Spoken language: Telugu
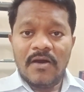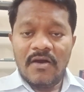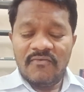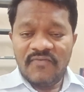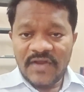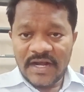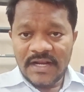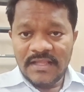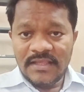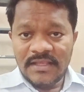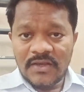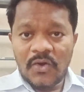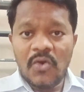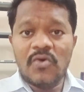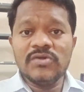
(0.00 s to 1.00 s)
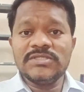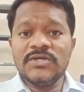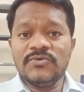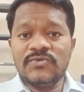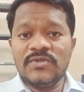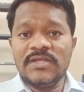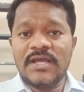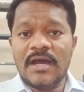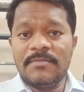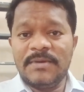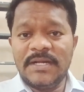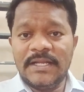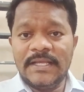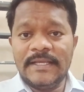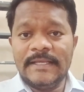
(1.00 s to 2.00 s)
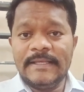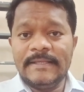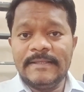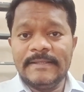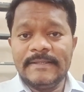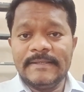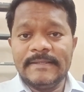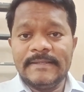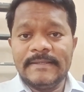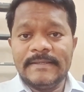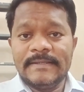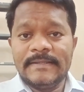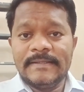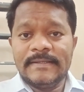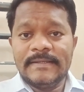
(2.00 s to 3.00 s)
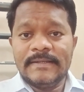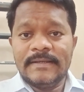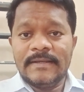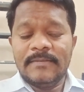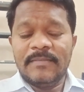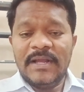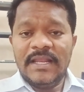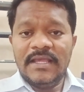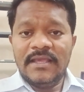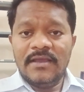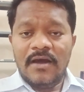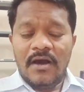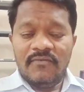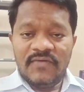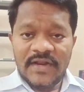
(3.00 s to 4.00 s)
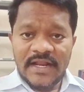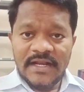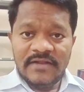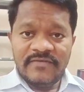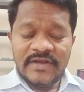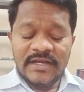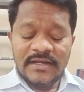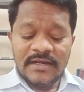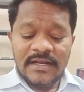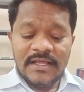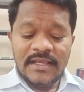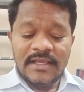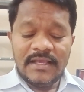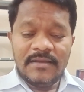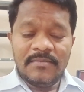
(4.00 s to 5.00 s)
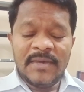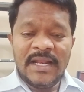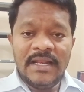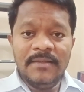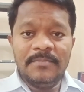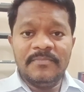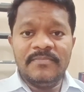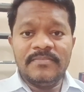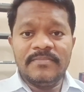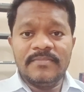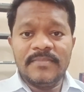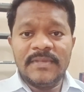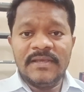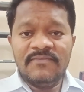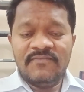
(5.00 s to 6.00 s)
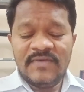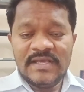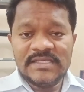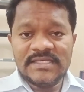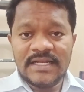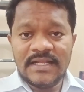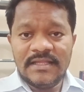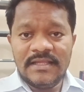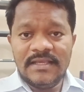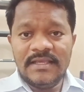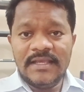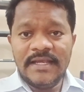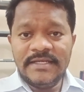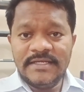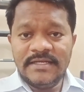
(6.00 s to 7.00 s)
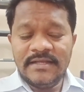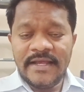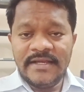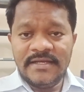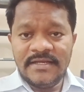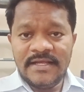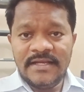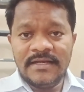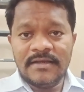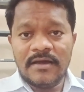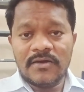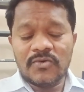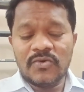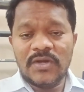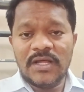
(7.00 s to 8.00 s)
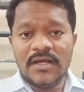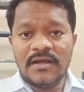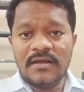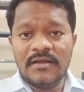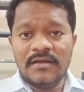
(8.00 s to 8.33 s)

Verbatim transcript: ఆఫర్ అనేది క్లోజ్ అవుతుంది కాబట్టి మళ్ళీ ఈ ఆఫర్ అయిన వెంటనే మళ్ళీ ఈ ఫీజు అనేది ఎయిటీన్ నైంటీ నైన్ కాకుండా